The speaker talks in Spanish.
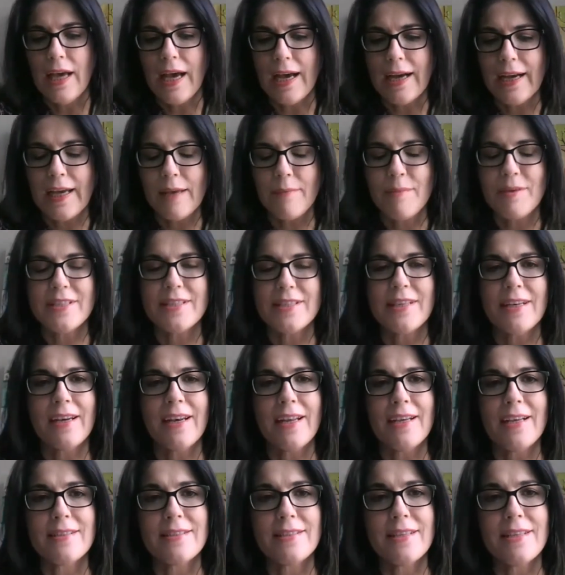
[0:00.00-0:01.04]
Academia
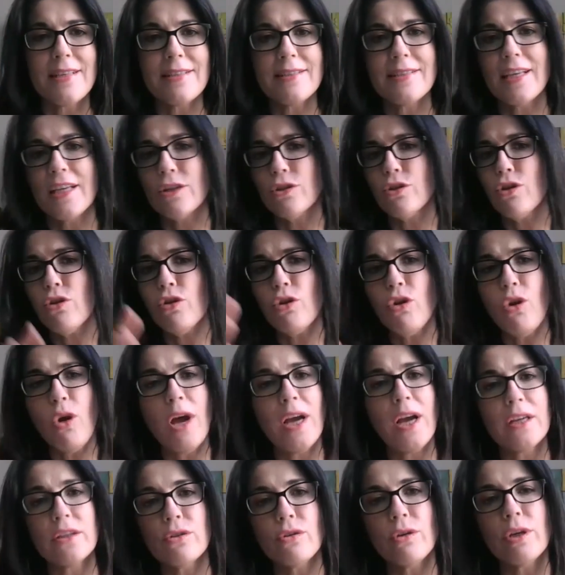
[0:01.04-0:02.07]
Chilena de Ciencias y todos los
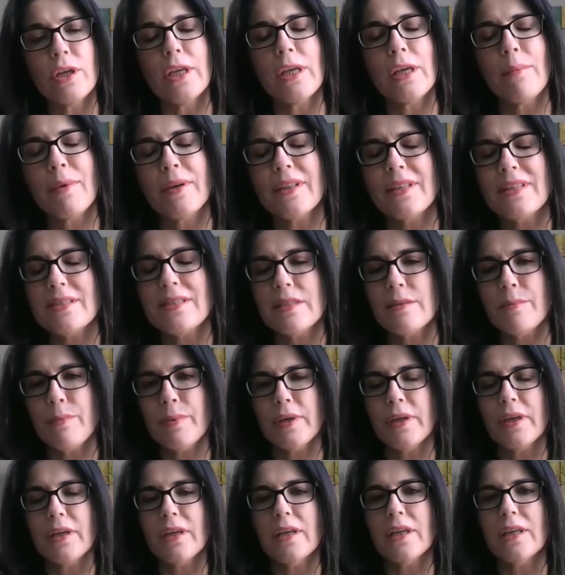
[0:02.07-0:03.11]
actores que
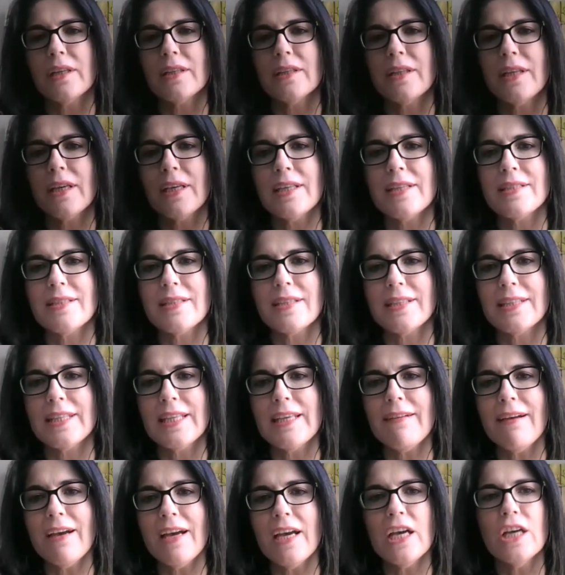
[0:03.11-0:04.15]
participan en esta
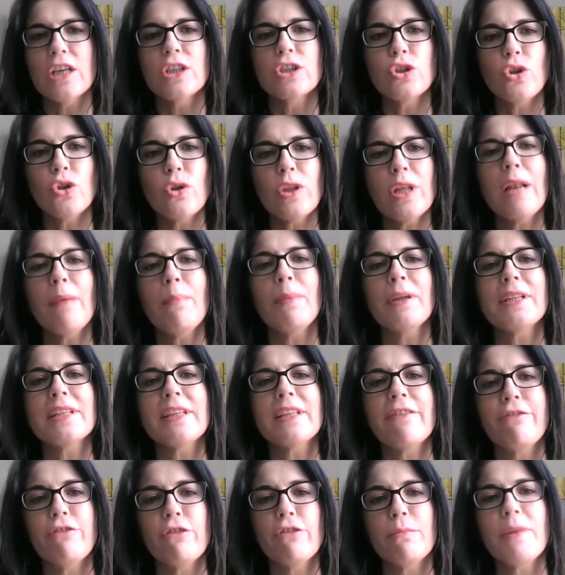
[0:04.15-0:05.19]
iniciativa, todas las
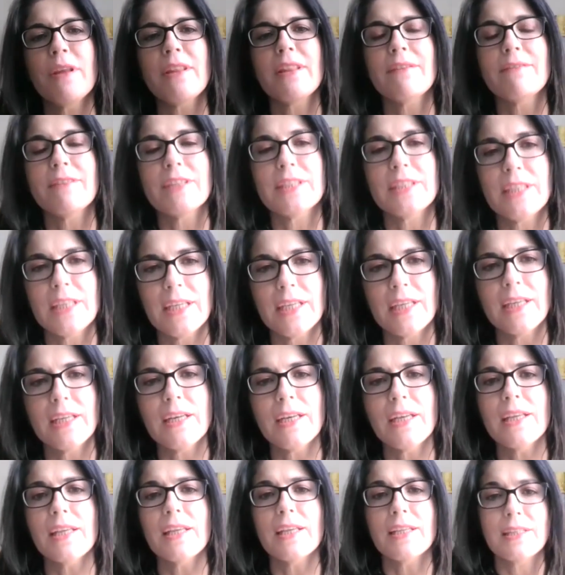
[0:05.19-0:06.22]
plataformas de
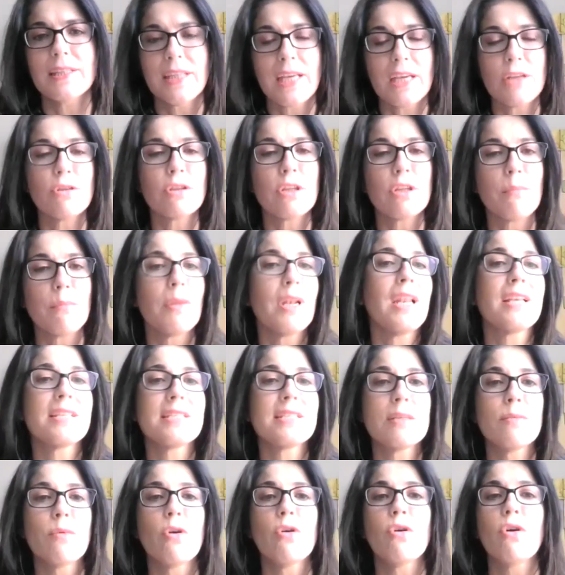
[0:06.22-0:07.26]
BTR y este año también la
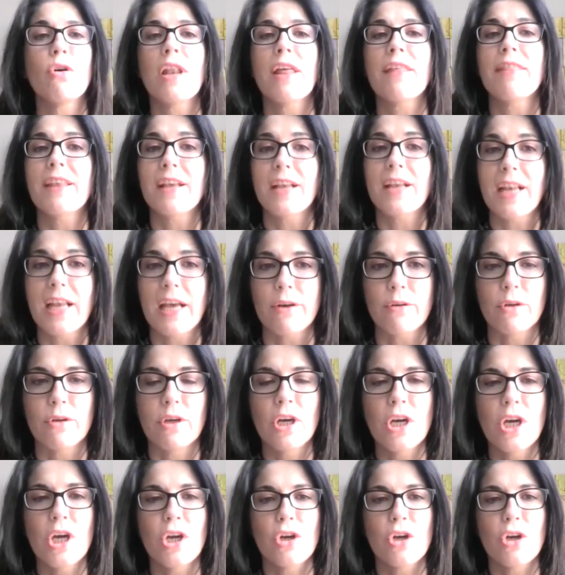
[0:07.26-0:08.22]
hicimos con las de Claro.